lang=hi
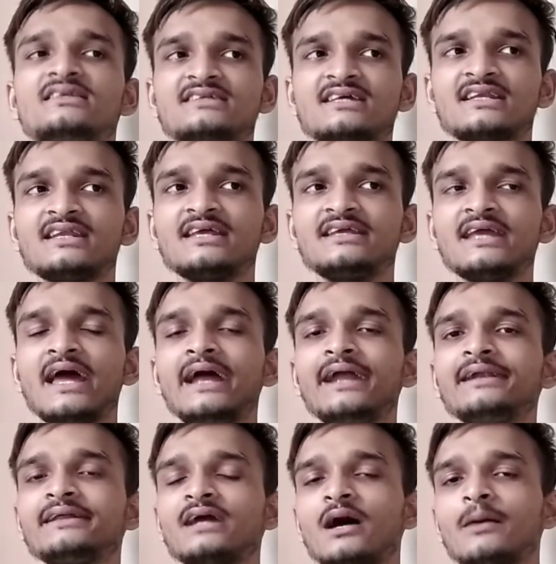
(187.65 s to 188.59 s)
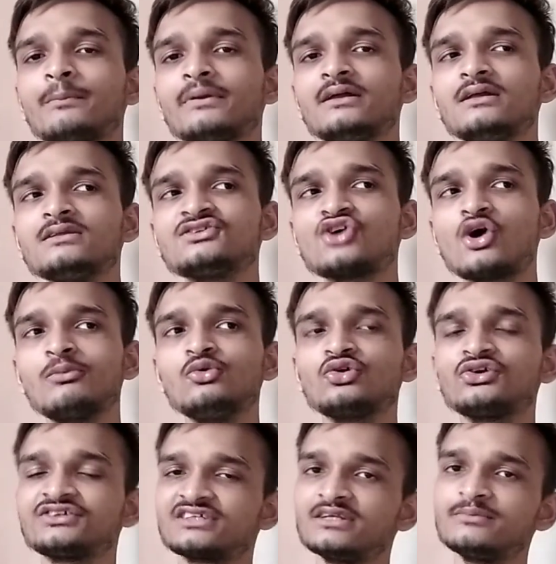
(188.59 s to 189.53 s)
चेन्नई एंड यहाँ पे जॉब
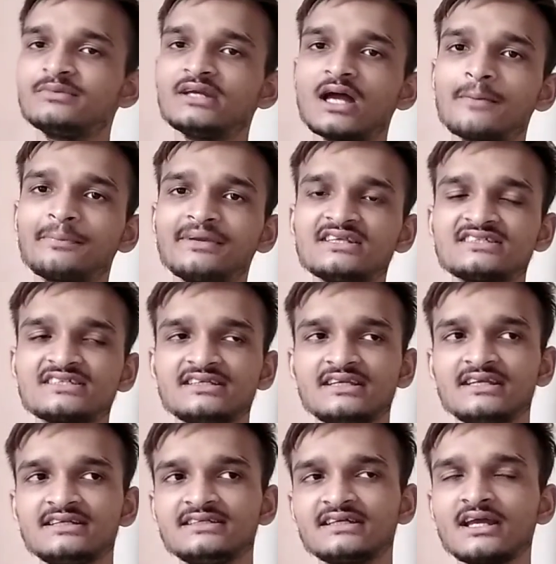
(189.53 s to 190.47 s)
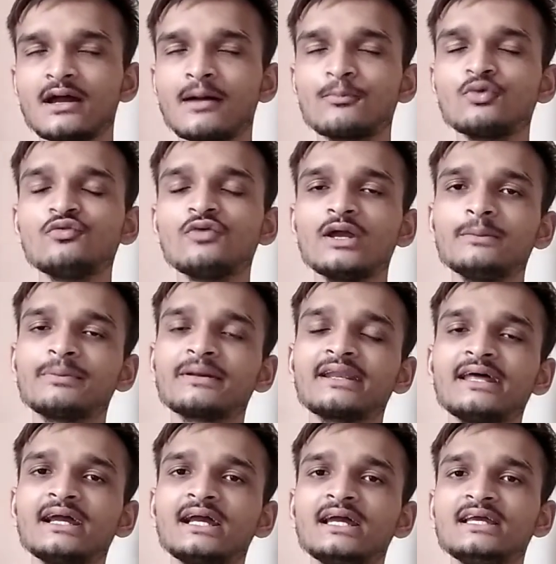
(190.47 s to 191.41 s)
लोकेशन भी है आपकी चेन्नई ठीक है आपको वहीं पर
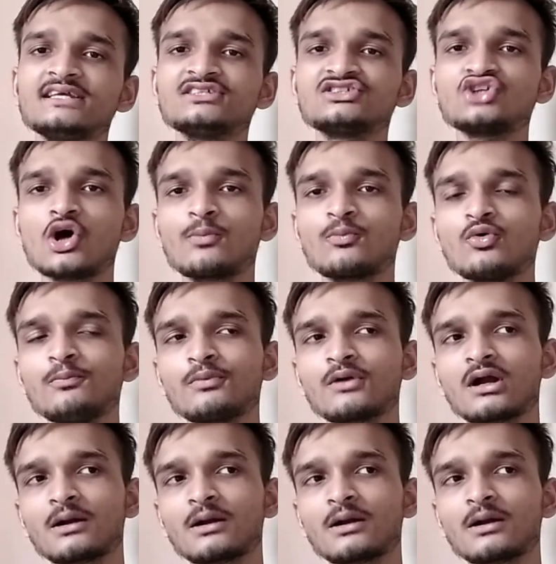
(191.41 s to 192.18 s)
रह के इस जॉब को